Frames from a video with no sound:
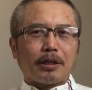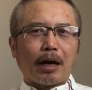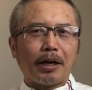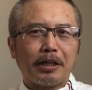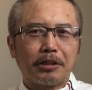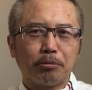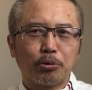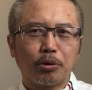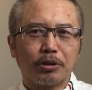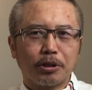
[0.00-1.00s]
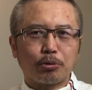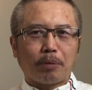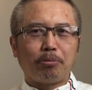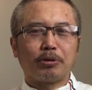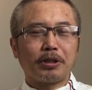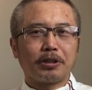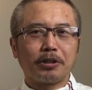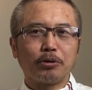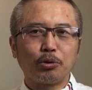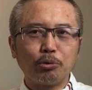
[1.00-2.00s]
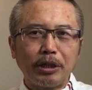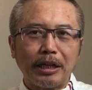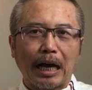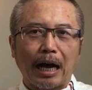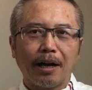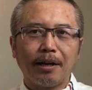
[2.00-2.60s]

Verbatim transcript: 按你这么说，这川普这次就输定了？